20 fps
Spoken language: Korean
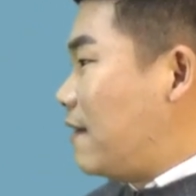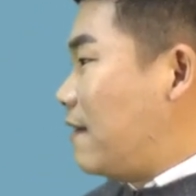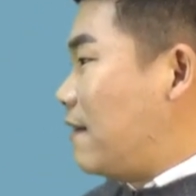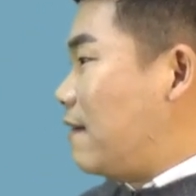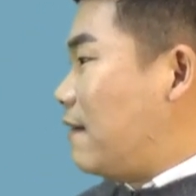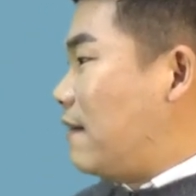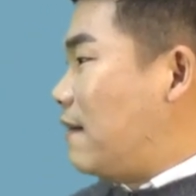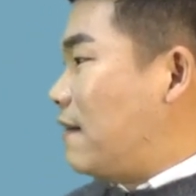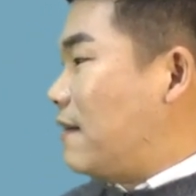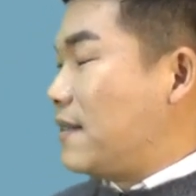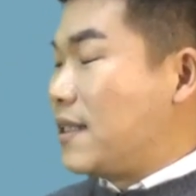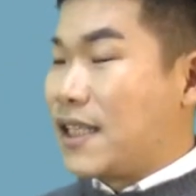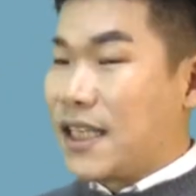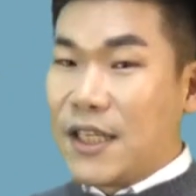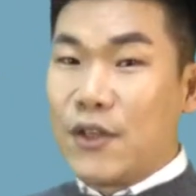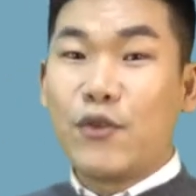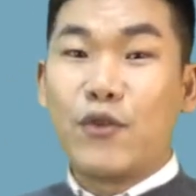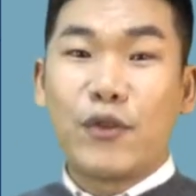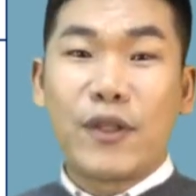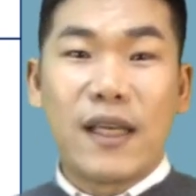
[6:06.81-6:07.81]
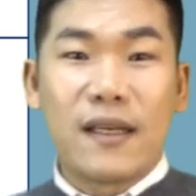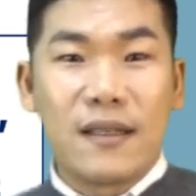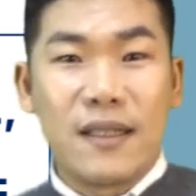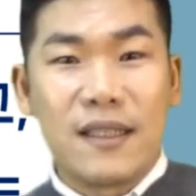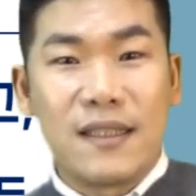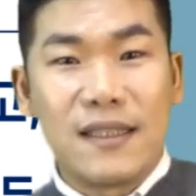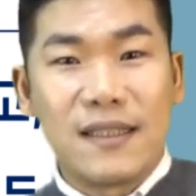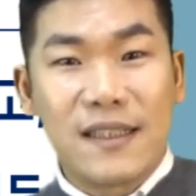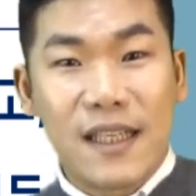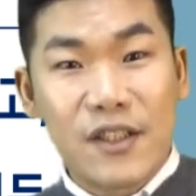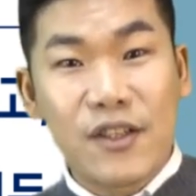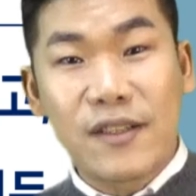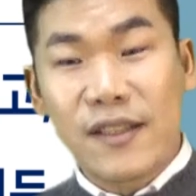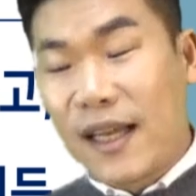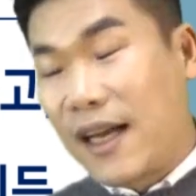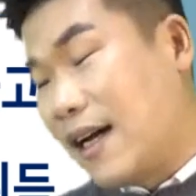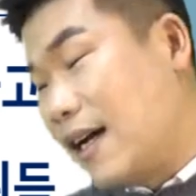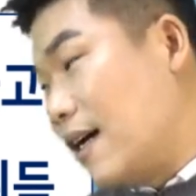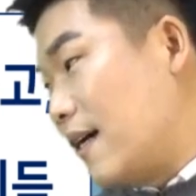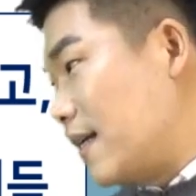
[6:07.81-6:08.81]
어, 이제 기존 주택을
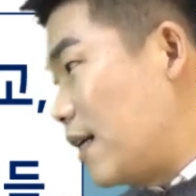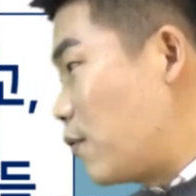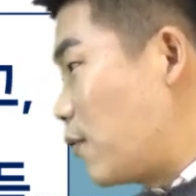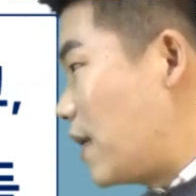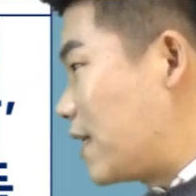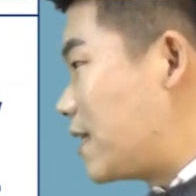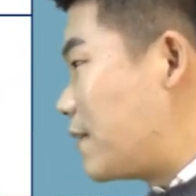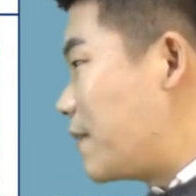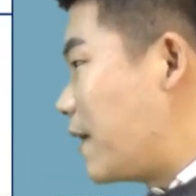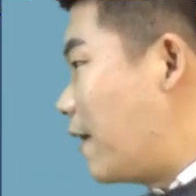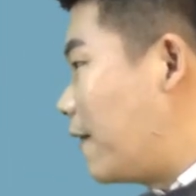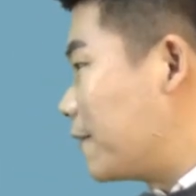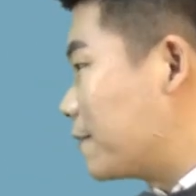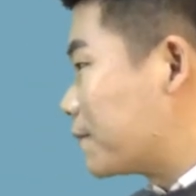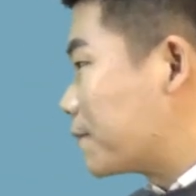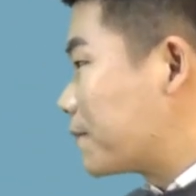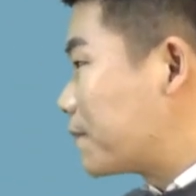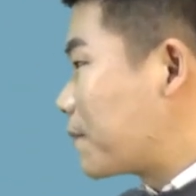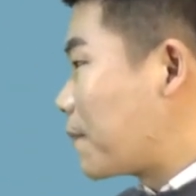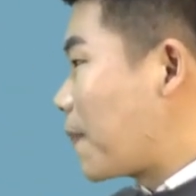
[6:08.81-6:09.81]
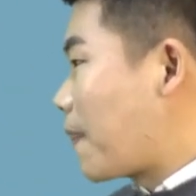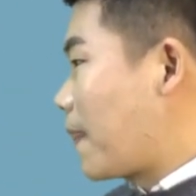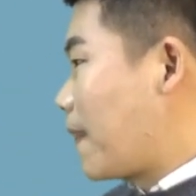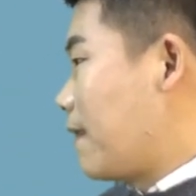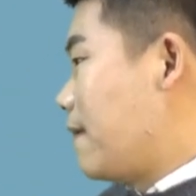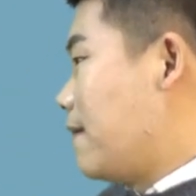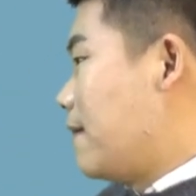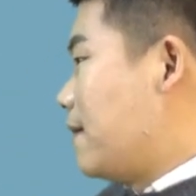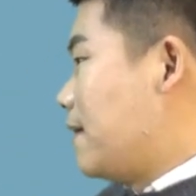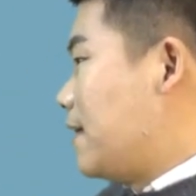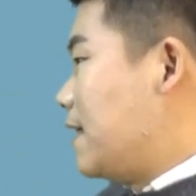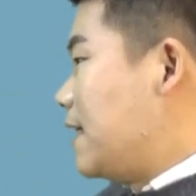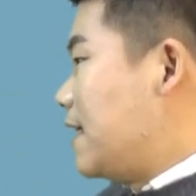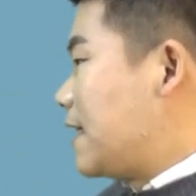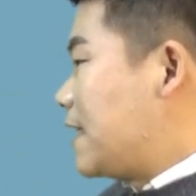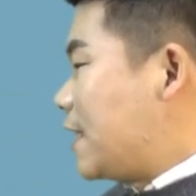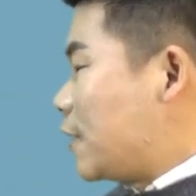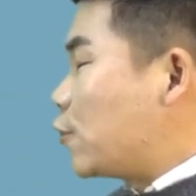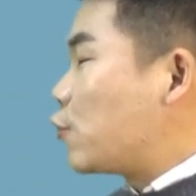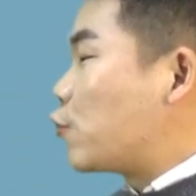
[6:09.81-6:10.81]
사셨다라고 하시면
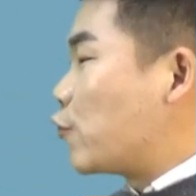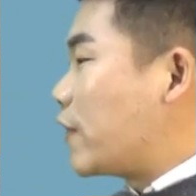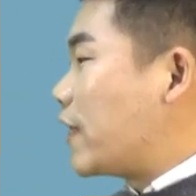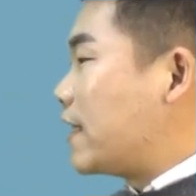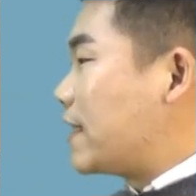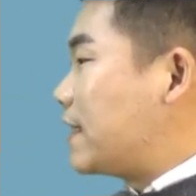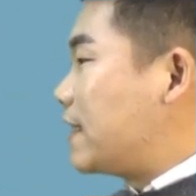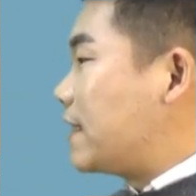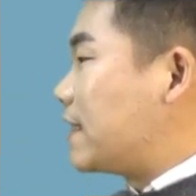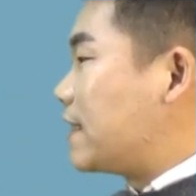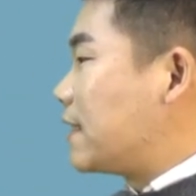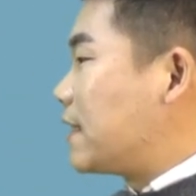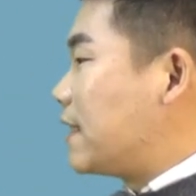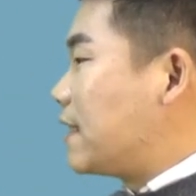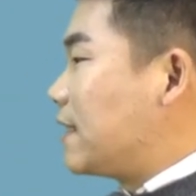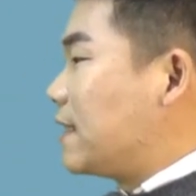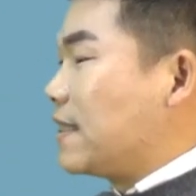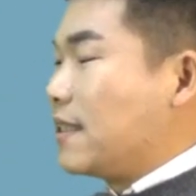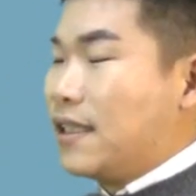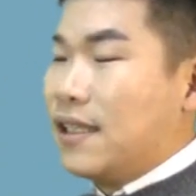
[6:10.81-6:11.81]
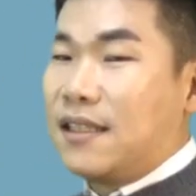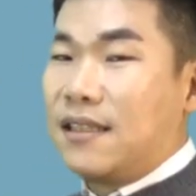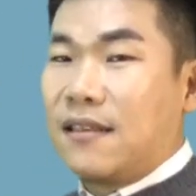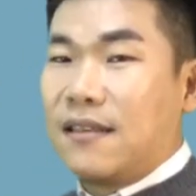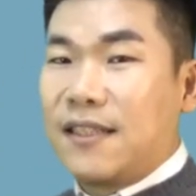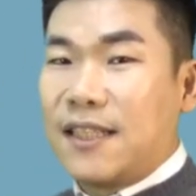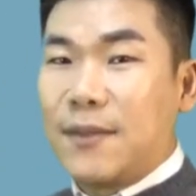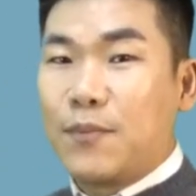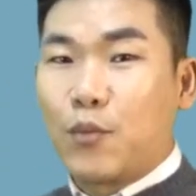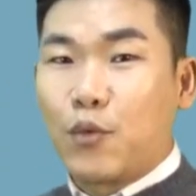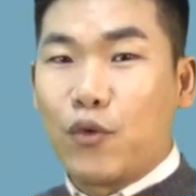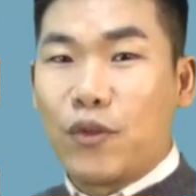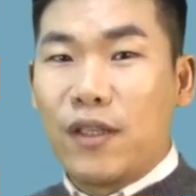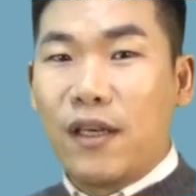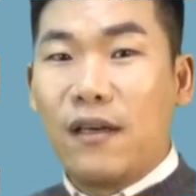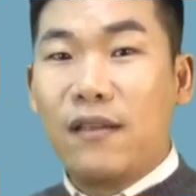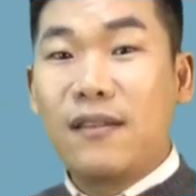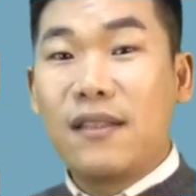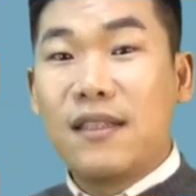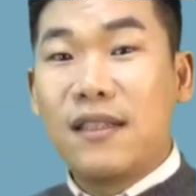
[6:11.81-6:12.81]
기존 주택은
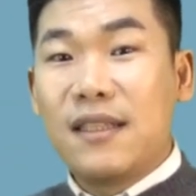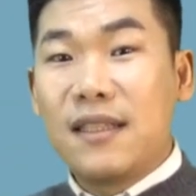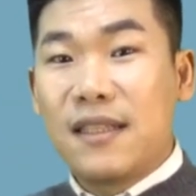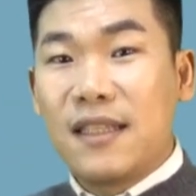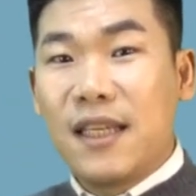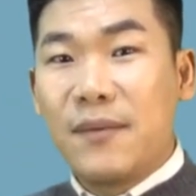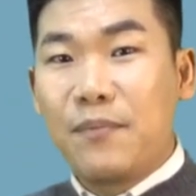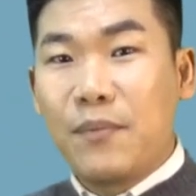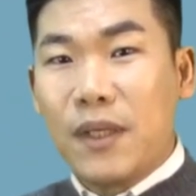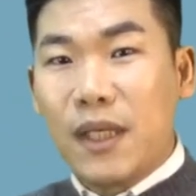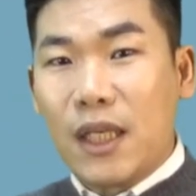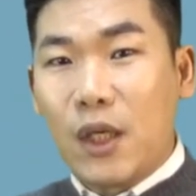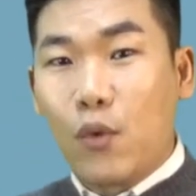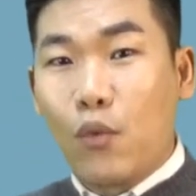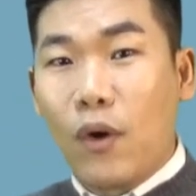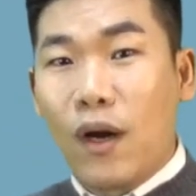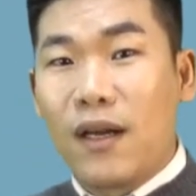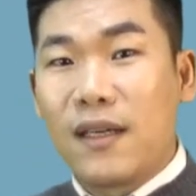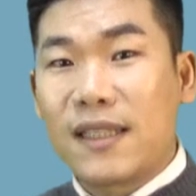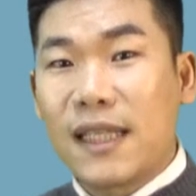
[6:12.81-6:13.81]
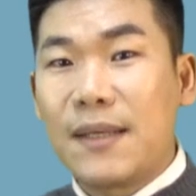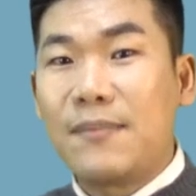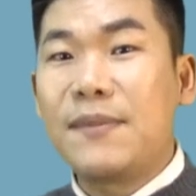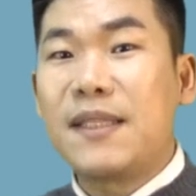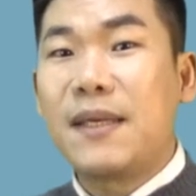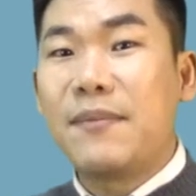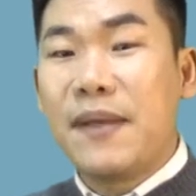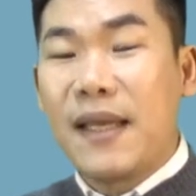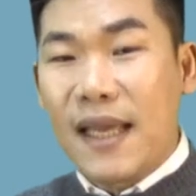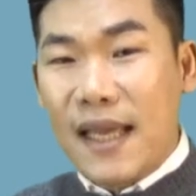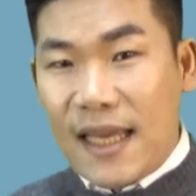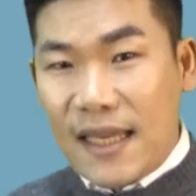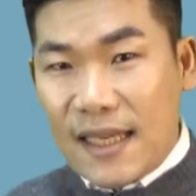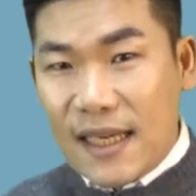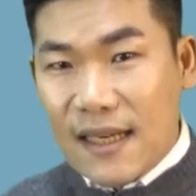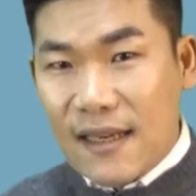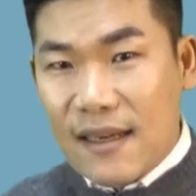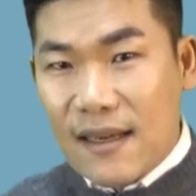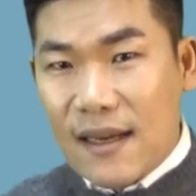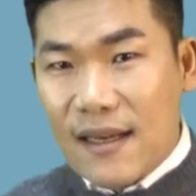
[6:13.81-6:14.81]
2019년 12월
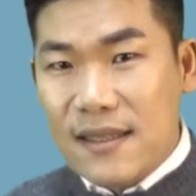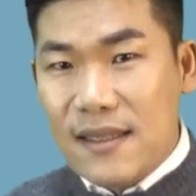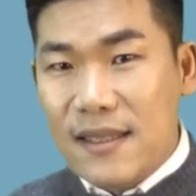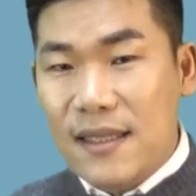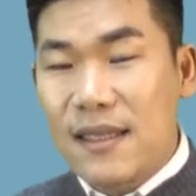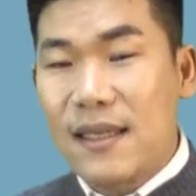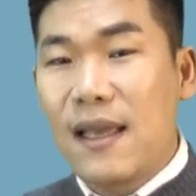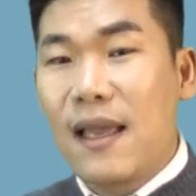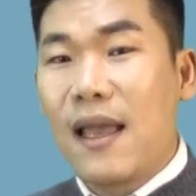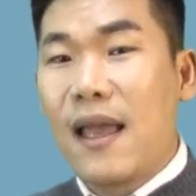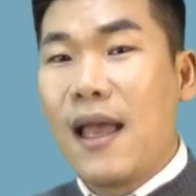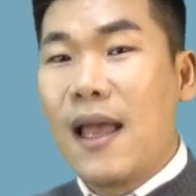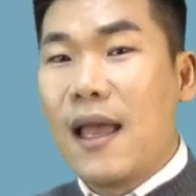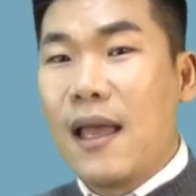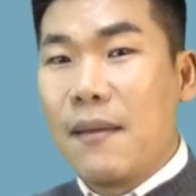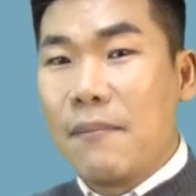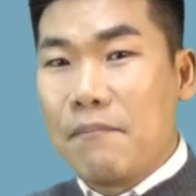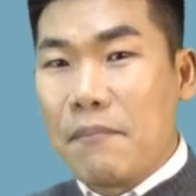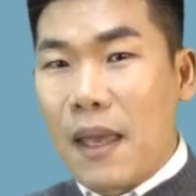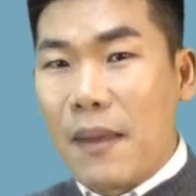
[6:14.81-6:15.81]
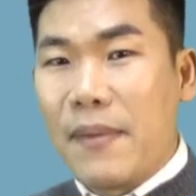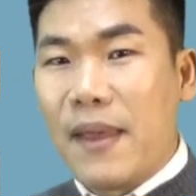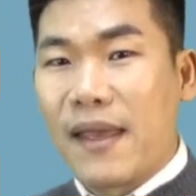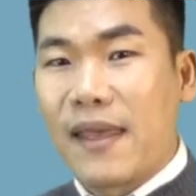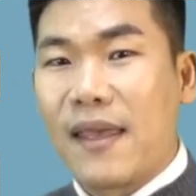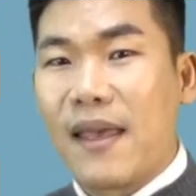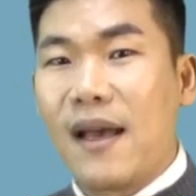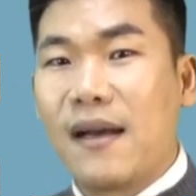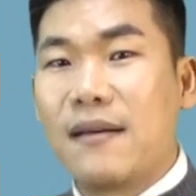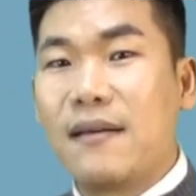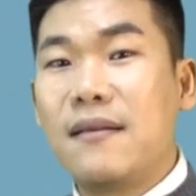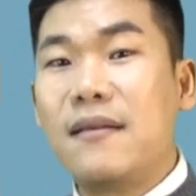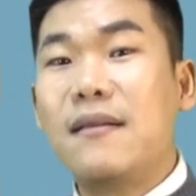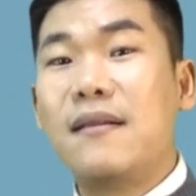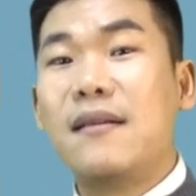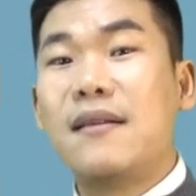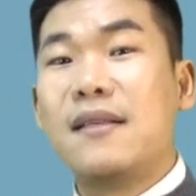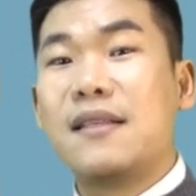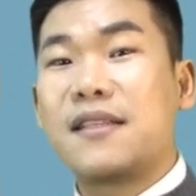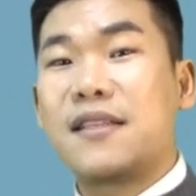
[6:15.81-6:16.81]
31일까지 매매 계약을
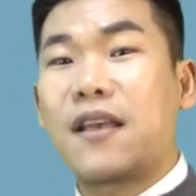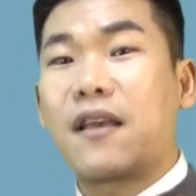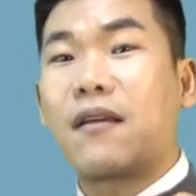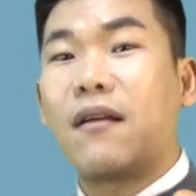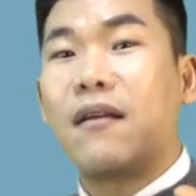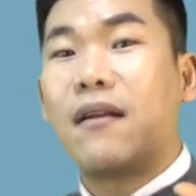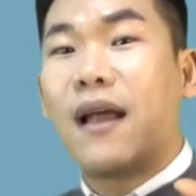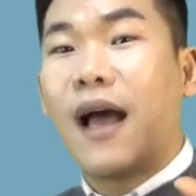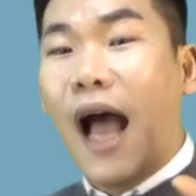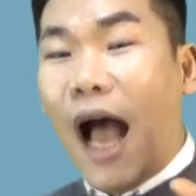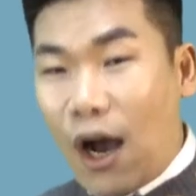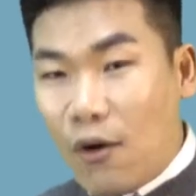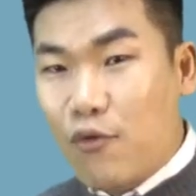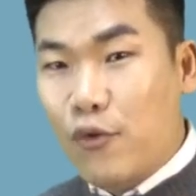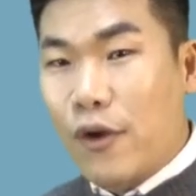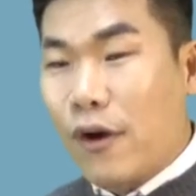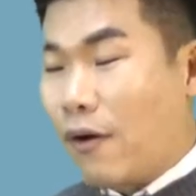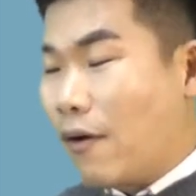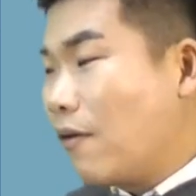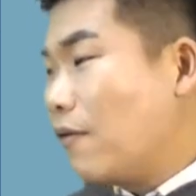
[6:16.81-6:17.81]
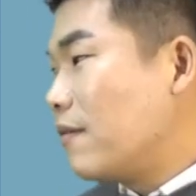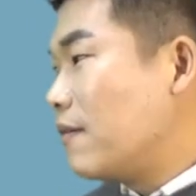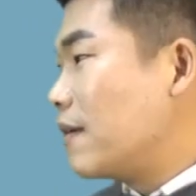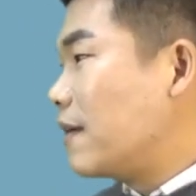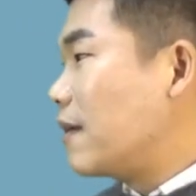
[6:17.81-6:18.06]
체결하고요.